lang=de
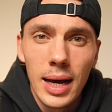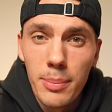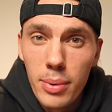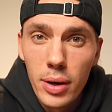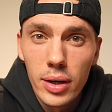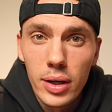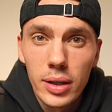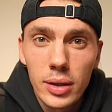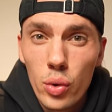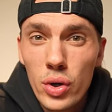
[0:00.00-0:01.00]
Ein
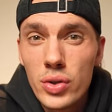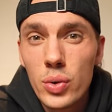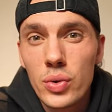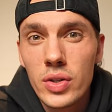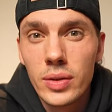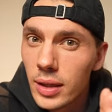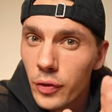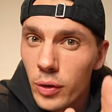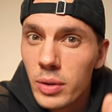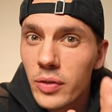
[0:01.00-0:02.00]
Burger ohne Soße,
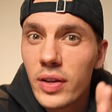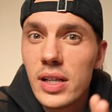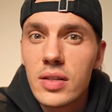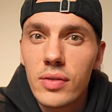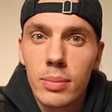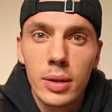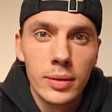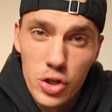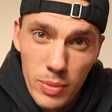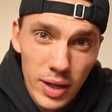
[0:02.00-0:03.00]
dafür mit viel
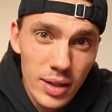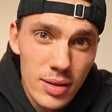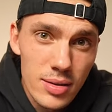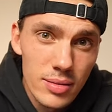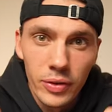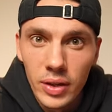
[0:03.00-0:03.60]
Zwiebeln. Schmeckt das?